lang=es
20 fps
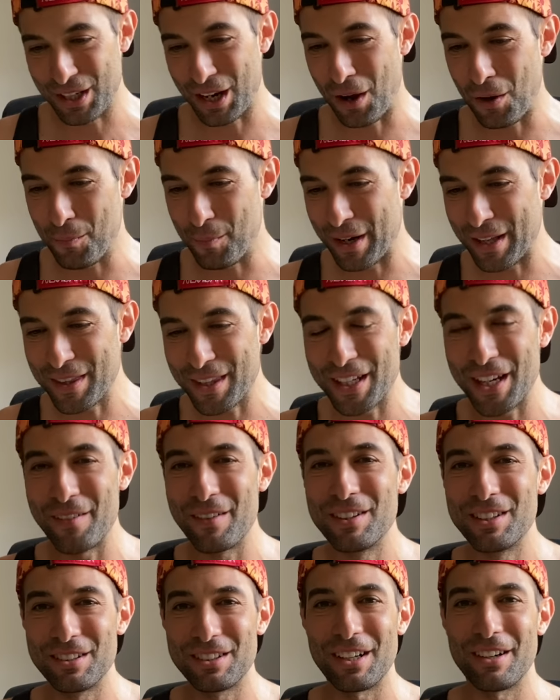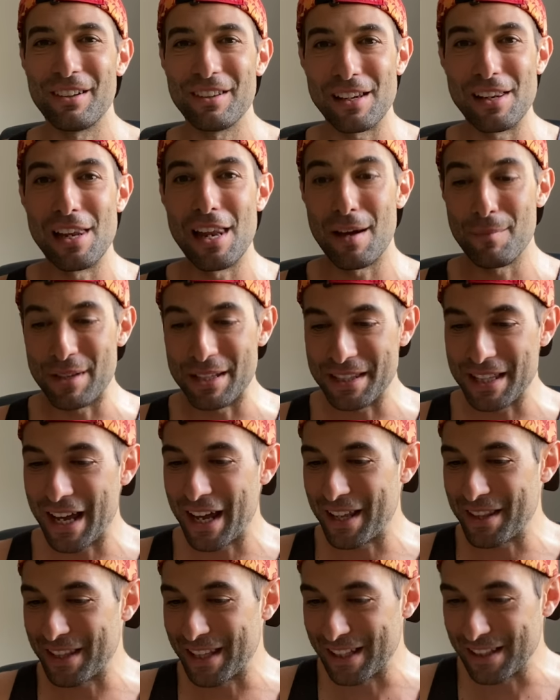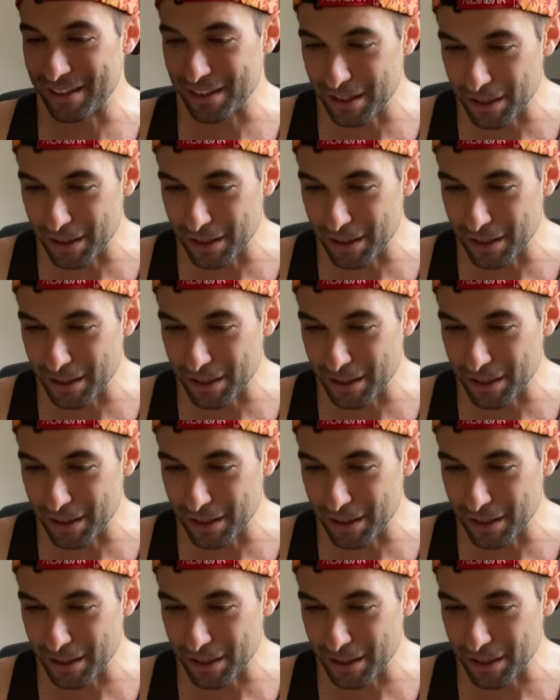o sea, prácticamente otra vez la mitad del